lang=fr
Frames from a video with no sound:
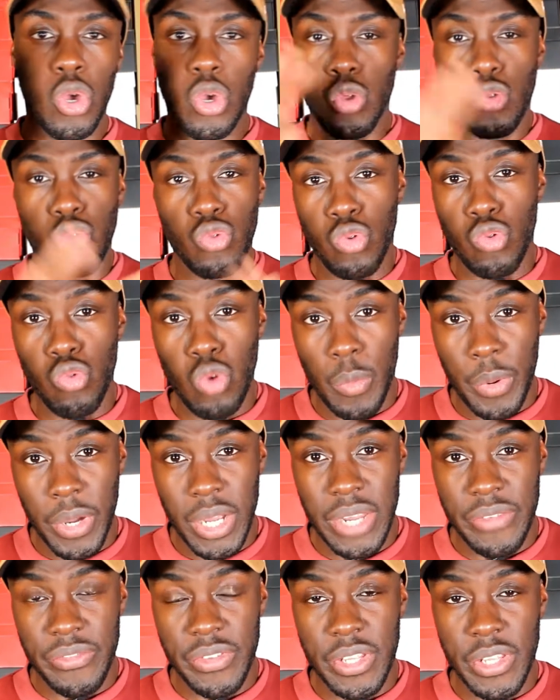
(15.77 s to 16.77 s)
Du coup, après
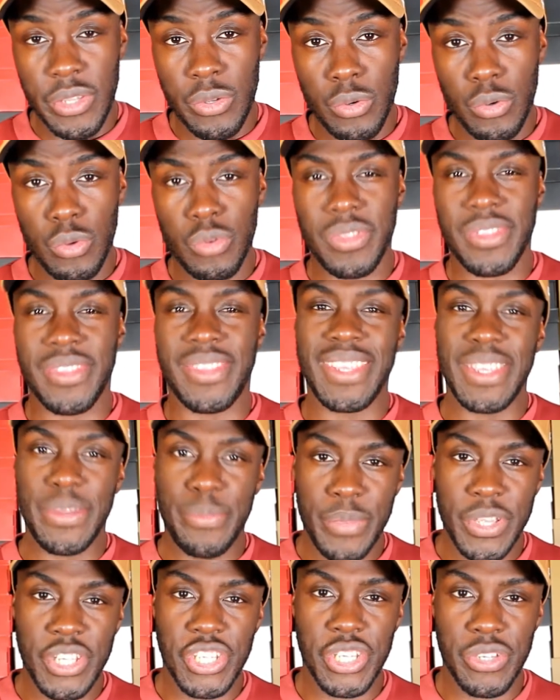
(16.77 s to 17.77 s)
la vidéo,
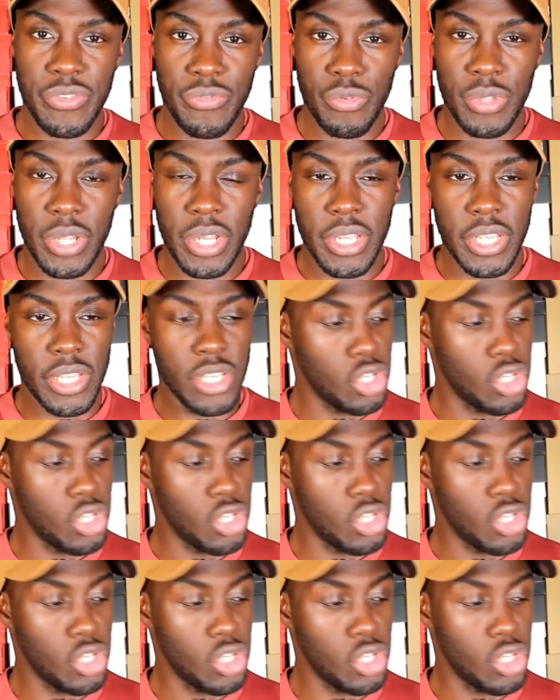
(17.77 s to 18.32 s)
dépêchez-vous d'aller